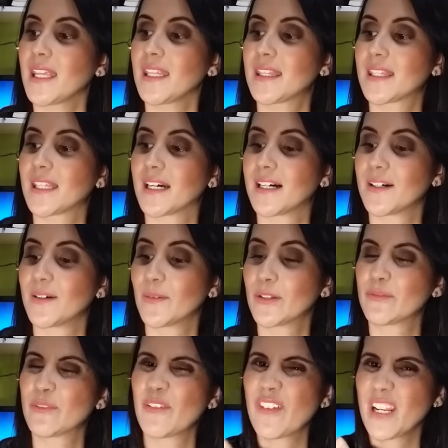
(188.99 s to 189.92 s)
Então
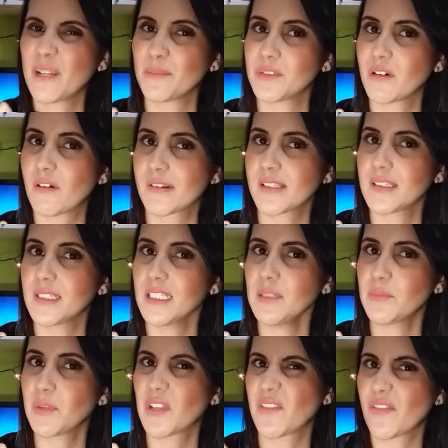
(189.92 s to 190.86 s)
eu não vou falar muita coisa
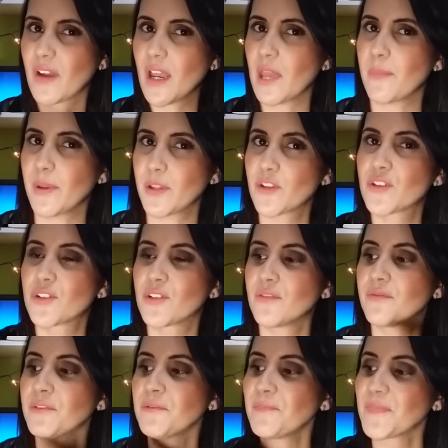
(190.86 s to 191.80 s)
dele, porque vai ficar
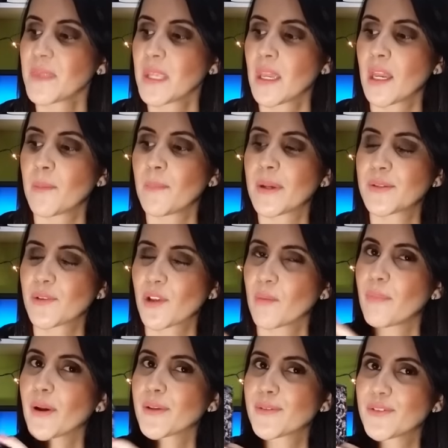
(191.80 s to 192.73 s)
repetitivo, mas o
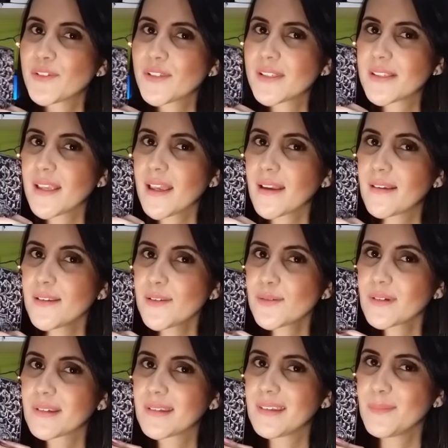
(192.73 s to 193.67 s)
que eu posso dizer é que
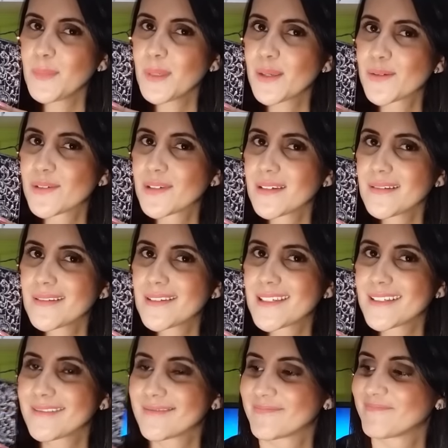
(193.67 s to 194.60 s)
isso aqui, minha
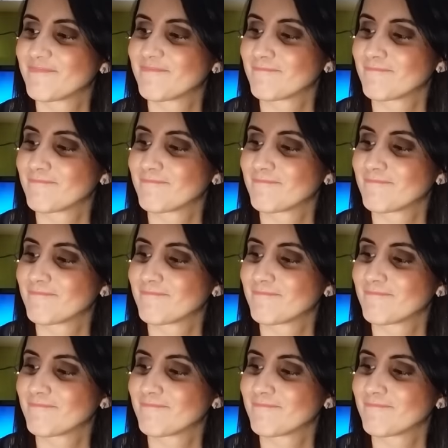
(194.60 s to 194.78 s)
gente,